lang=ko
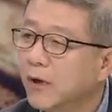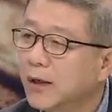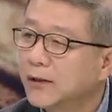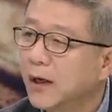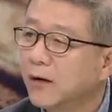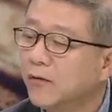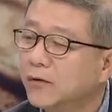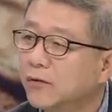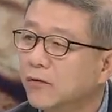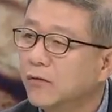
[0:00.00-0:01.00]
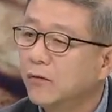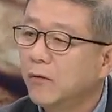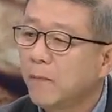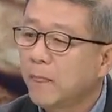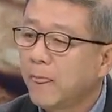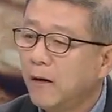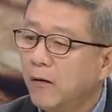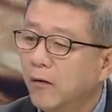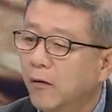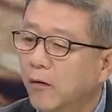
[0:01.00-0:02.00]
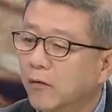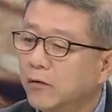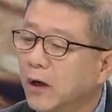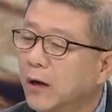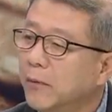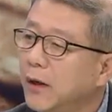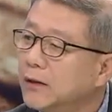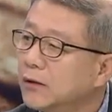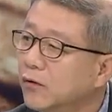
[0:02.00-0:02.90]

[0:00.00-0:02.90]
하지 않고 있었고 음. 어 그다음에 이제